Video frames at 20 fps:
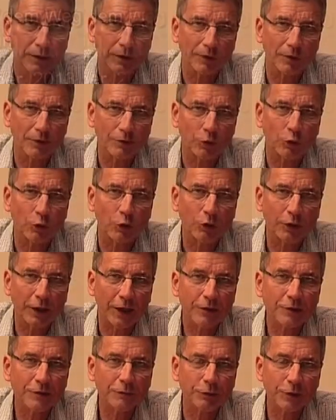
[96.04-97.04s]
Dieser
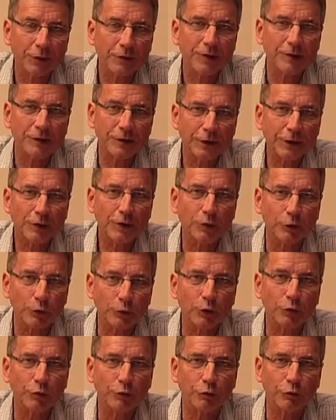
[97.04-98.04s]
Kongress wird sie
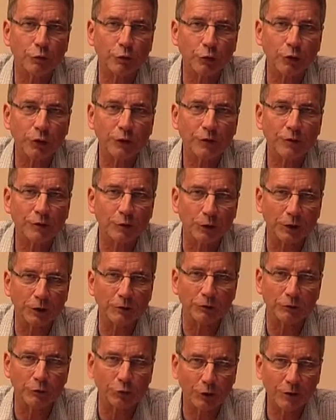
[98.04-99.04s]
zurückführen zu
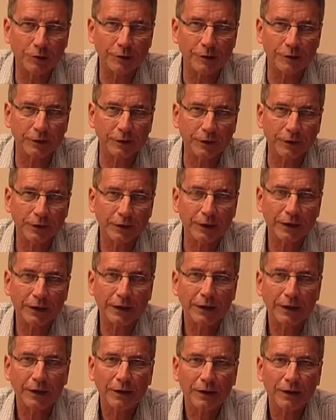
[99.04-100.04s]
den Wurzeln
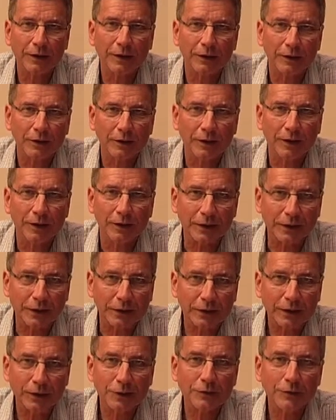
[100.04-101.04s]

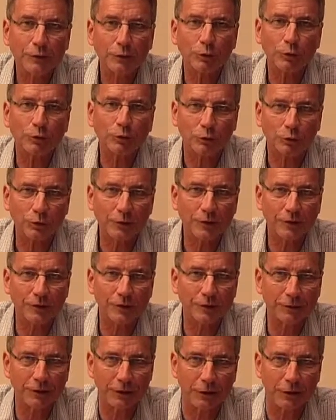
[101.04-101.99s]
ihres und unseres